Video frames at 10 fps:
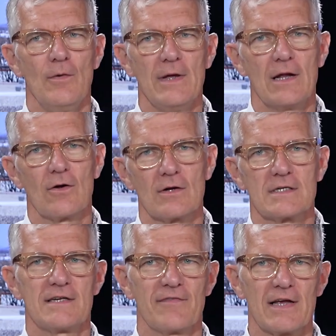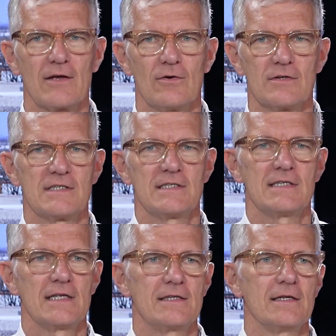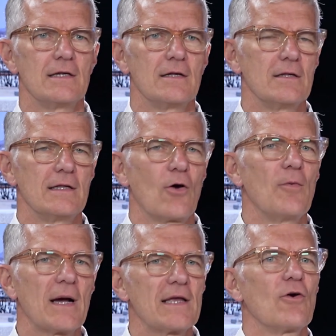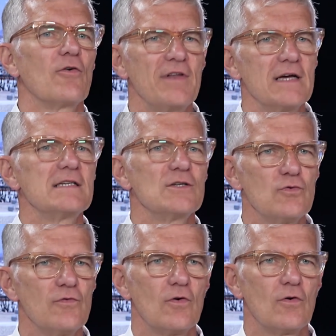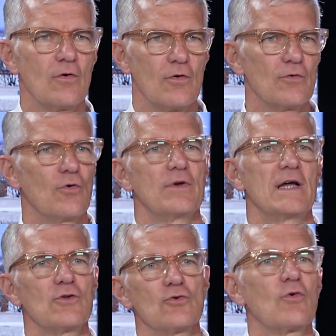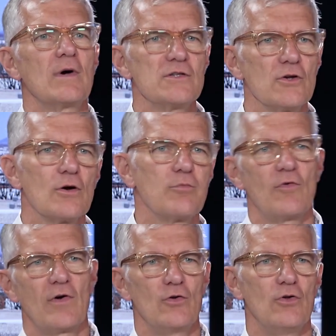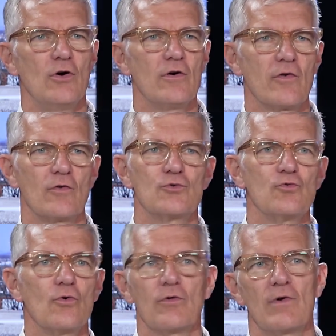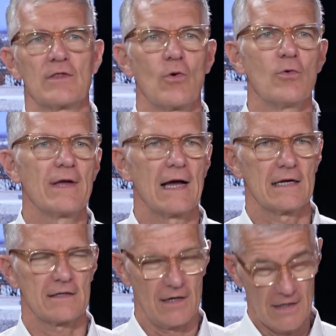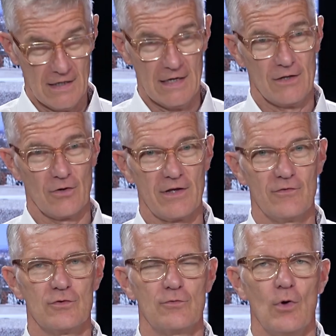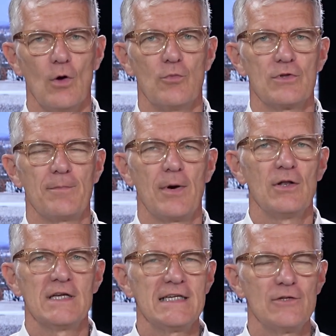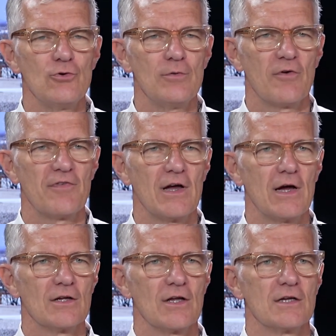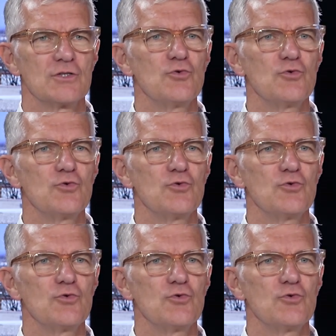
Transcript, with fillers: oui, alors c'est vrai que c'était des remarques qui revenaient assez souvent. On, attend trois heures pour voir une œuvre, en tout on en voit trois ou quatre. Donc il y avait peut-être pas une lassitude, mais enfin un,